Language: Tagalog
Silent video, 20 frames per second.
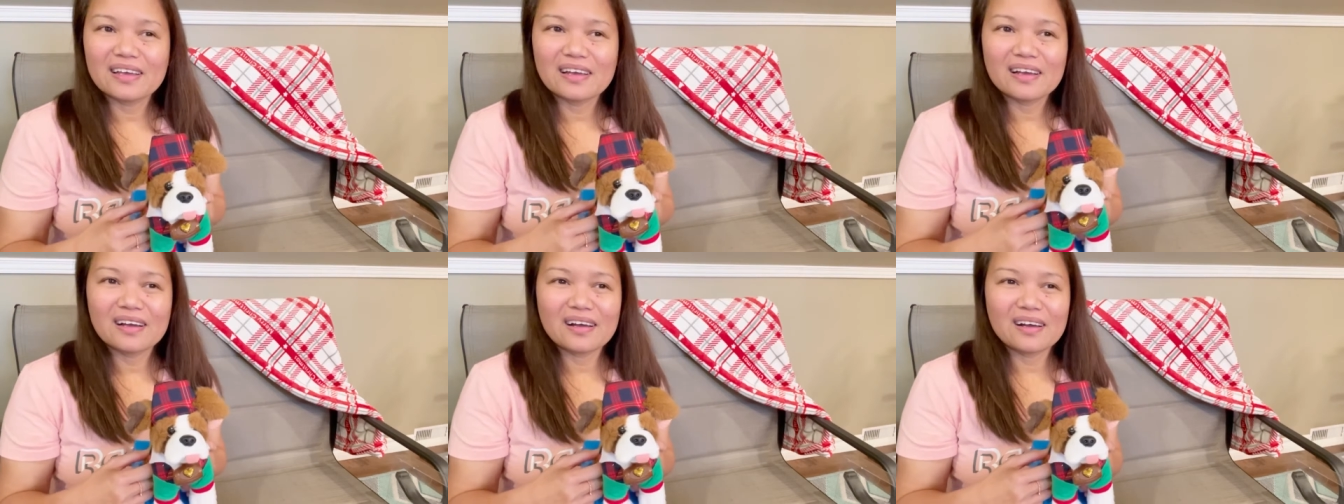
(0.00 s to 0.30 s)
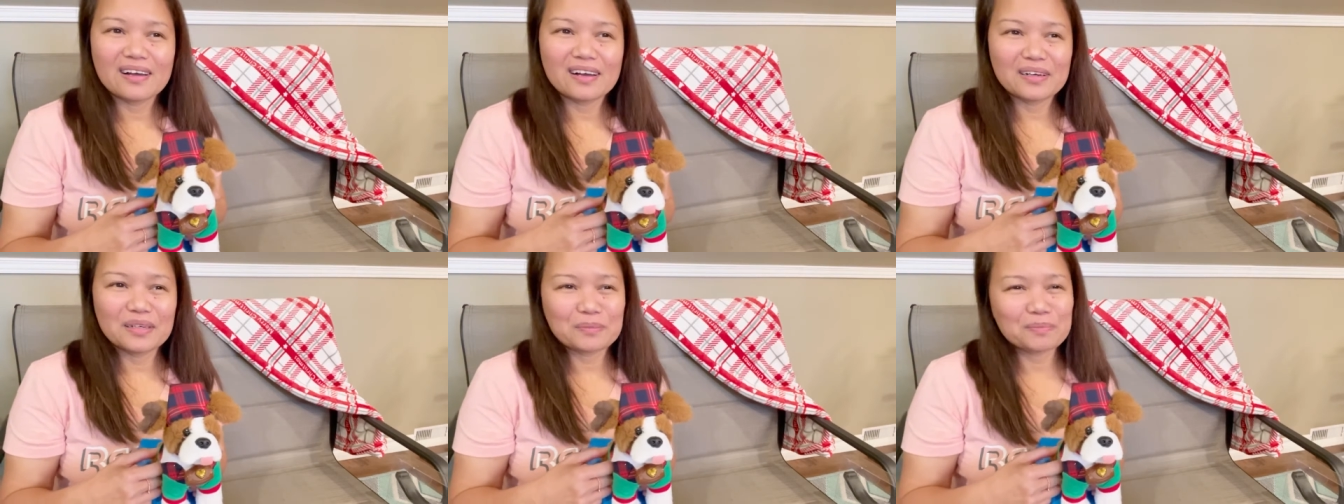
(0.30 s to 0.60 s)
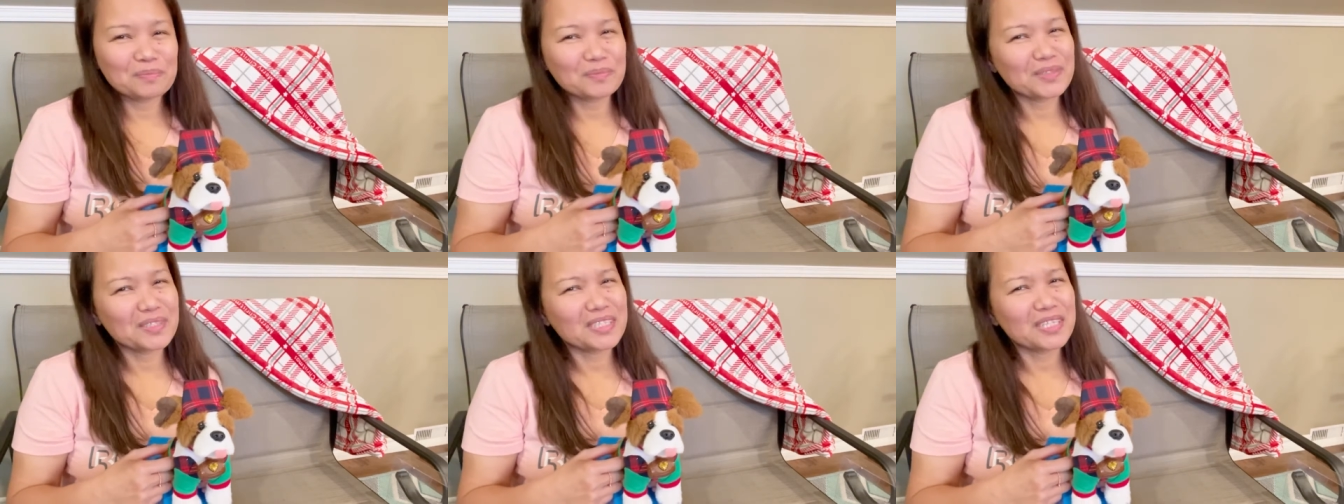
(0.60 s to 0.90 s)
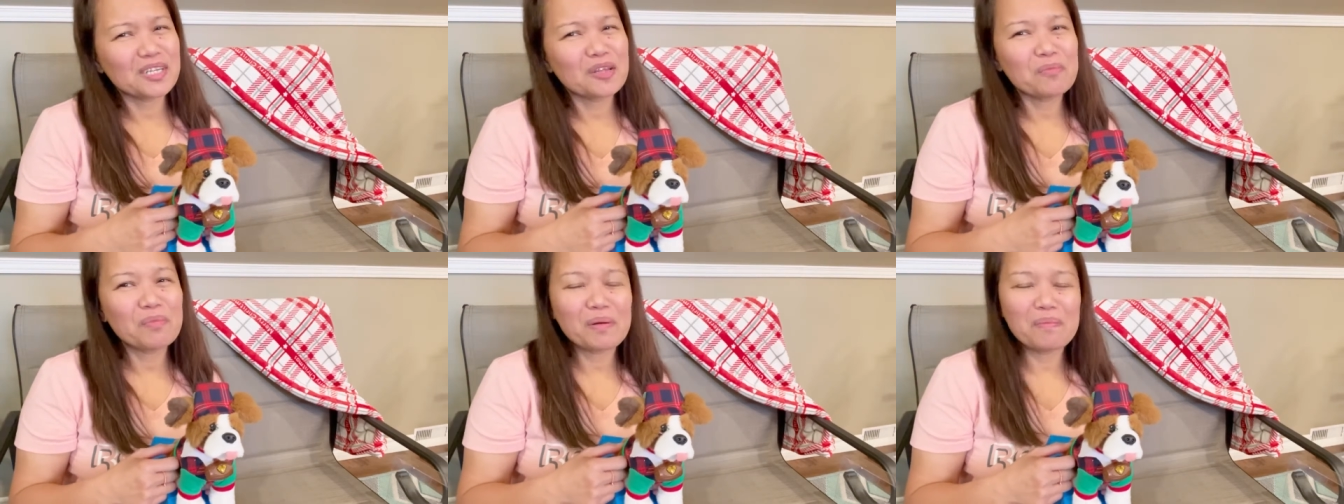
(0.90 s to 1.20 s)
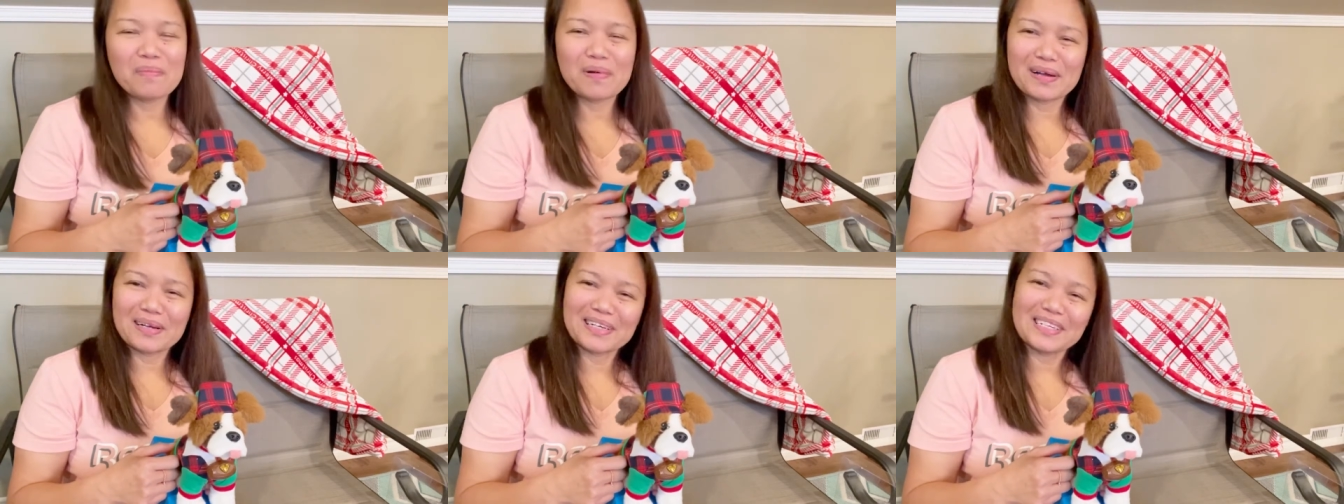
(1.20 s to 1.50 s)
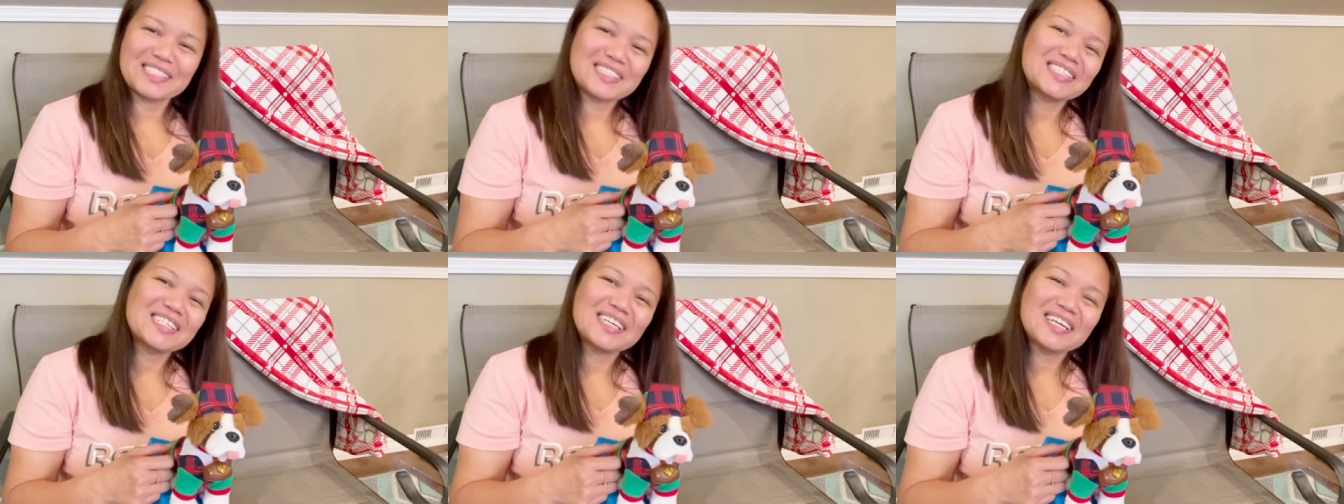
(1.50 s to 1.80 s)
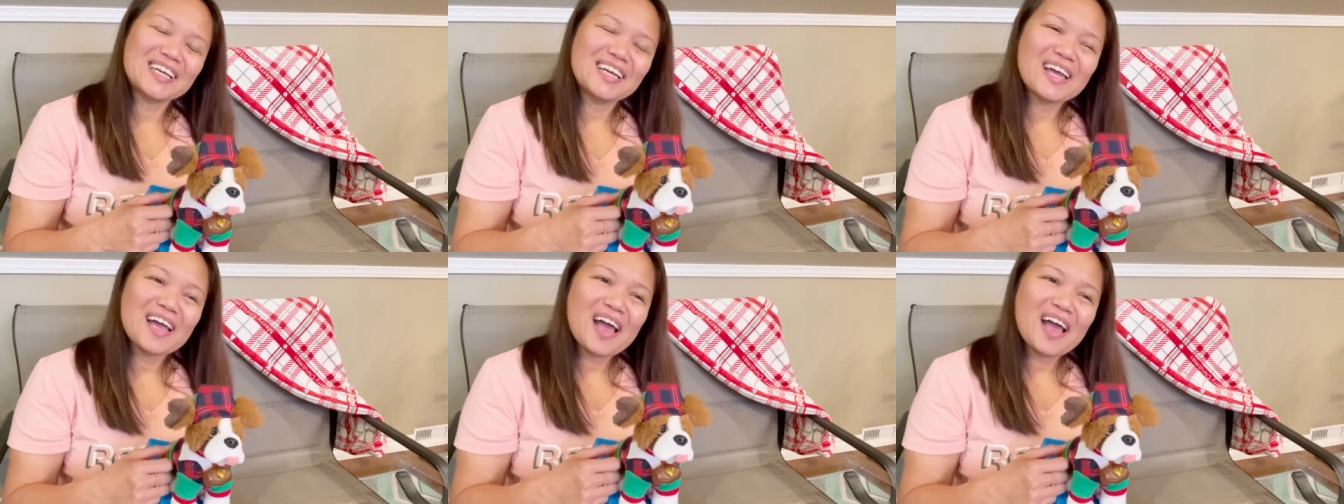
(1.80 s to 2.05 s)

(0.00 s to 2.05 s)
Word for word: um, sino pa ba kasi